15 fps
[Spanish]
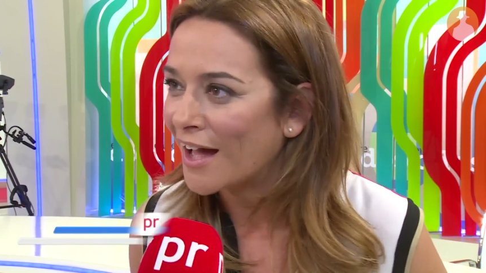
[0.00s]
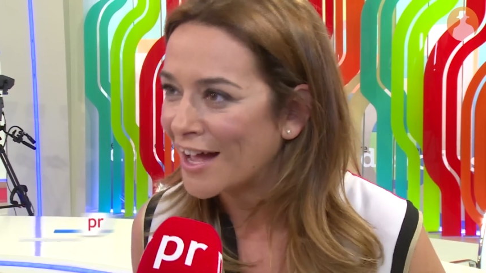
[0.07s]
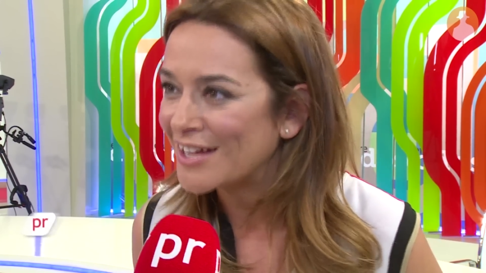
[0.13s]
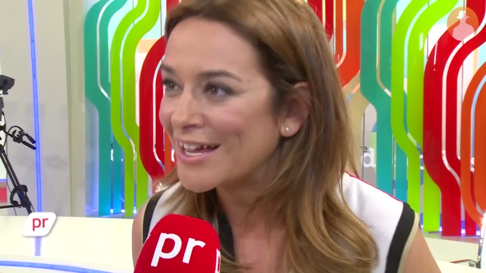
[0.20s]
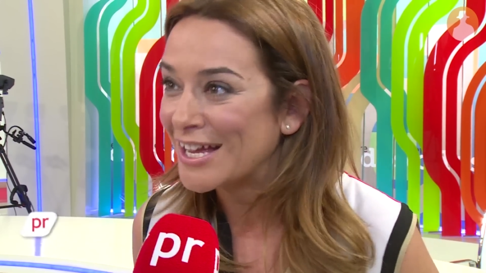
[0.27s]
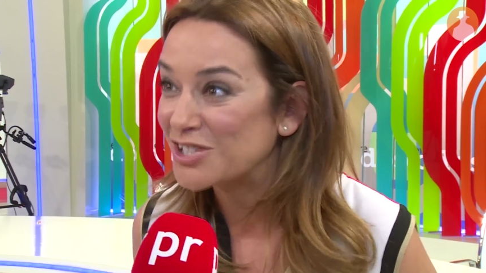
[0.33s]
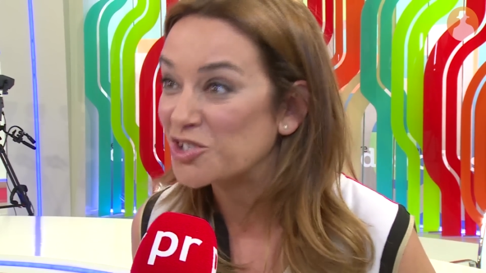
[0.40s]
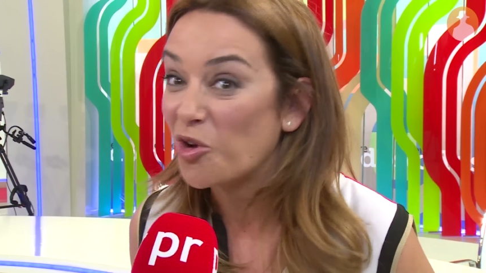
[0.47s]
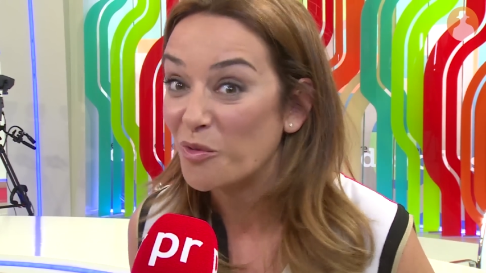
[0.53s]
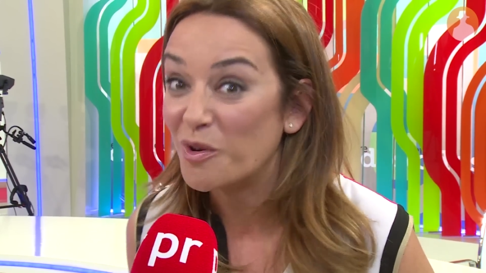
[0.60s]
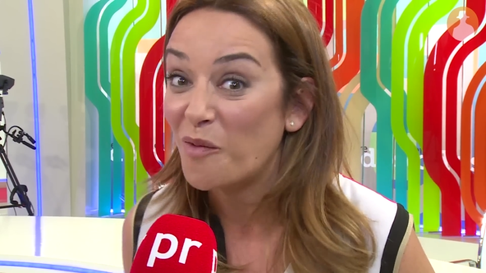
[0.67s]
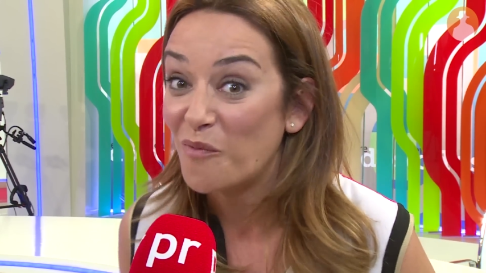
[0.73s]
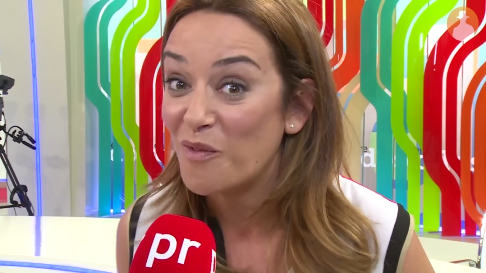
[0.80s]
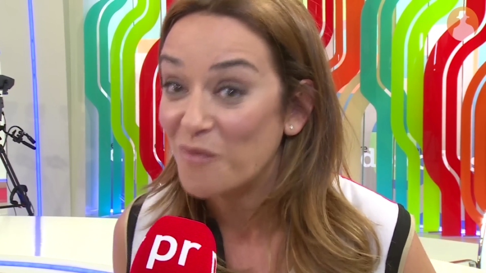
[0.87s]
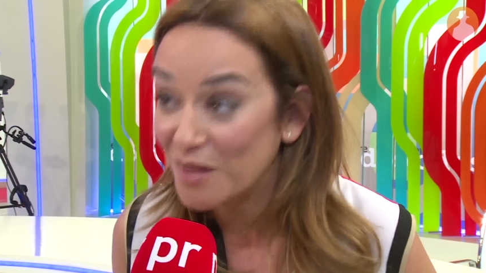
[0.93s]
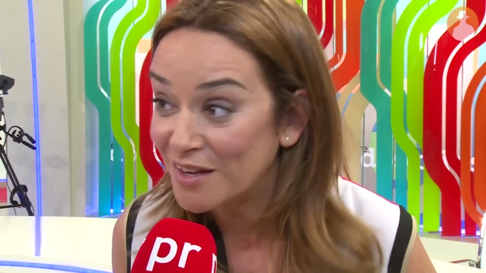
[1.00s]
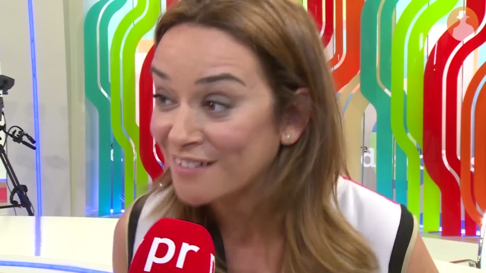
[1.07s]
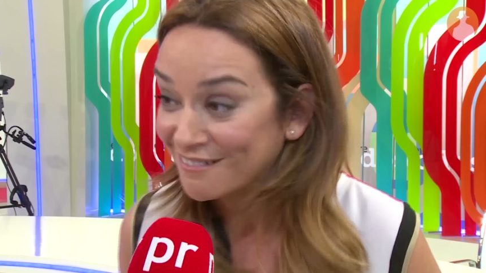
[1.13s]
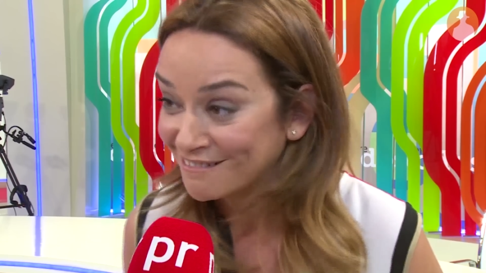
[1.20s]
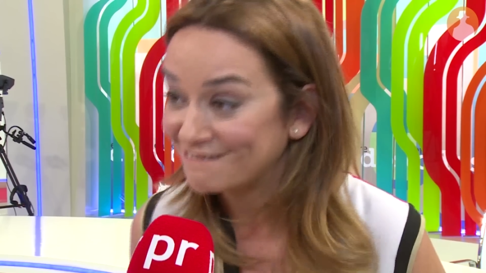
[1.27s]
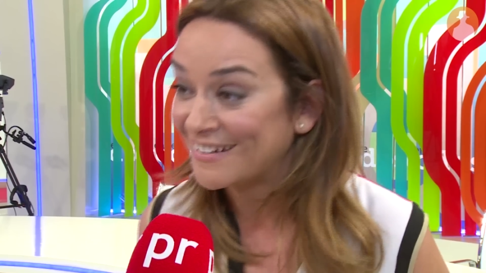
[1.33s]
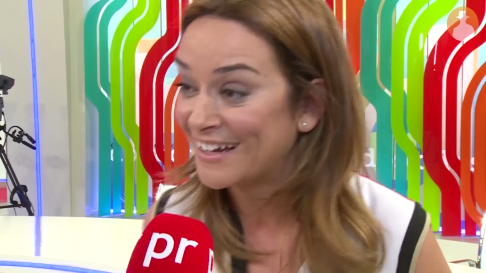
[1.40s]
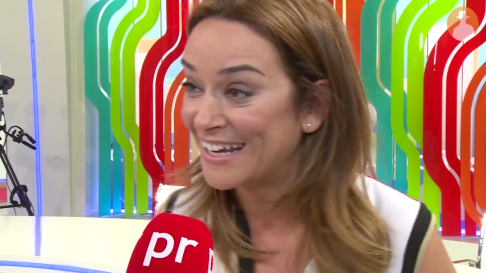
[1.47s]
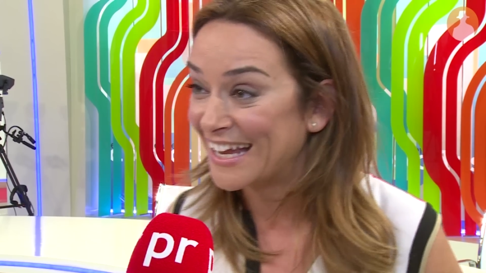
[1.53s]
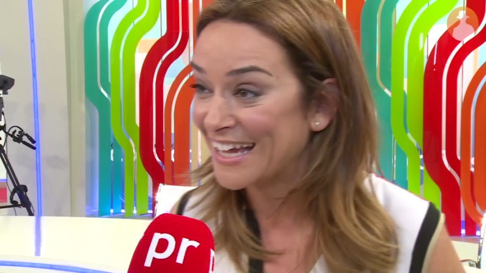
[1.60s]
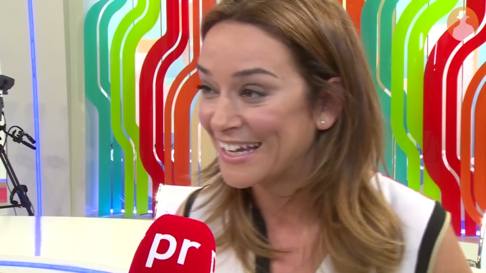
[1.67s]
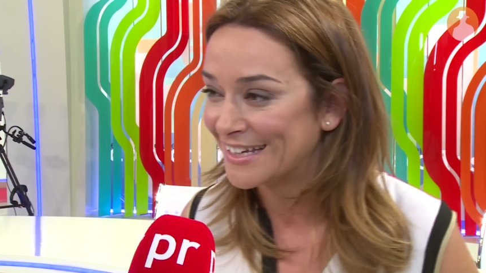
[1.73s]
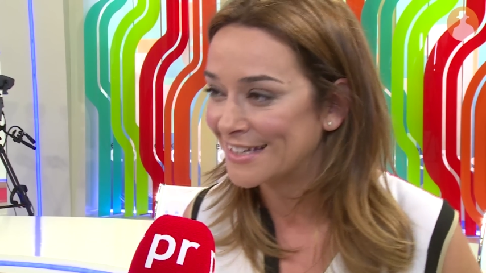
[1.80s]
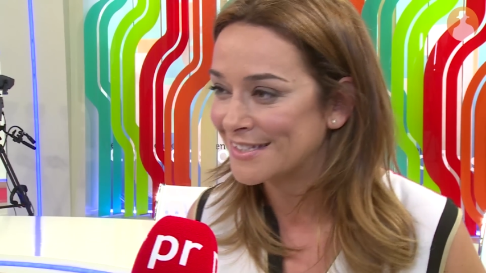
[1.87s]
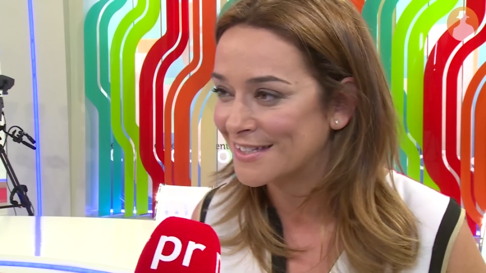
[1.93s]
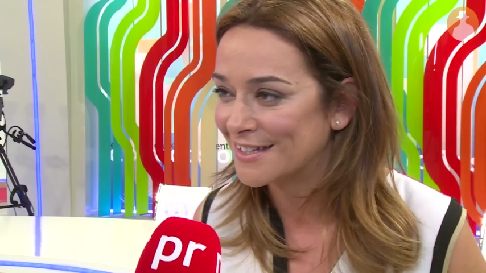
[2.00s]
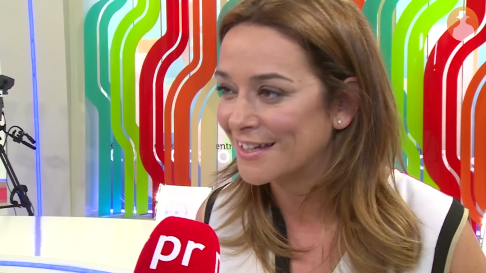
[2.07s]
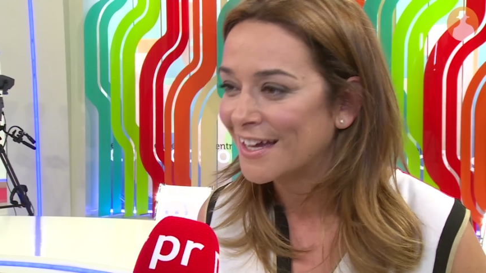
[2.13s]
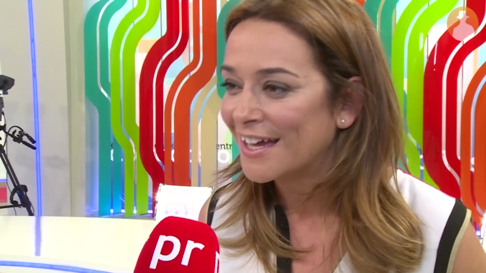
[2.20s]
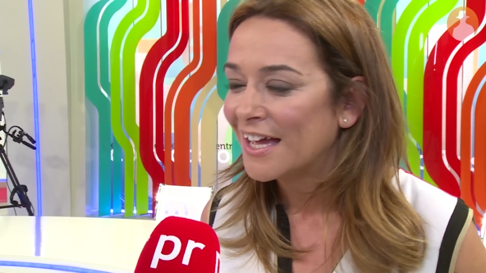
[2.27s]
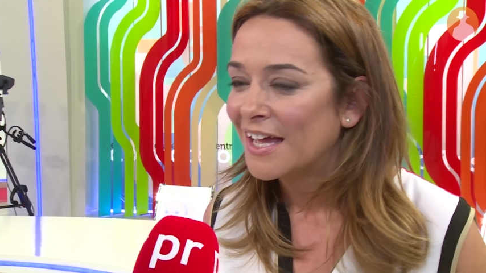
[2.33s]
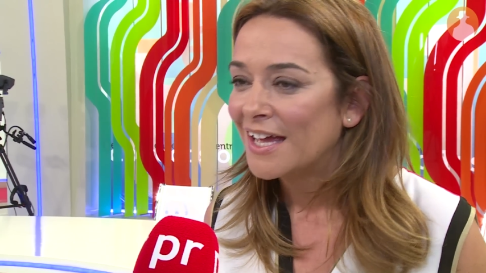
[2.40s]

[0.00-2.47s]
a sobrevivir a la crisis.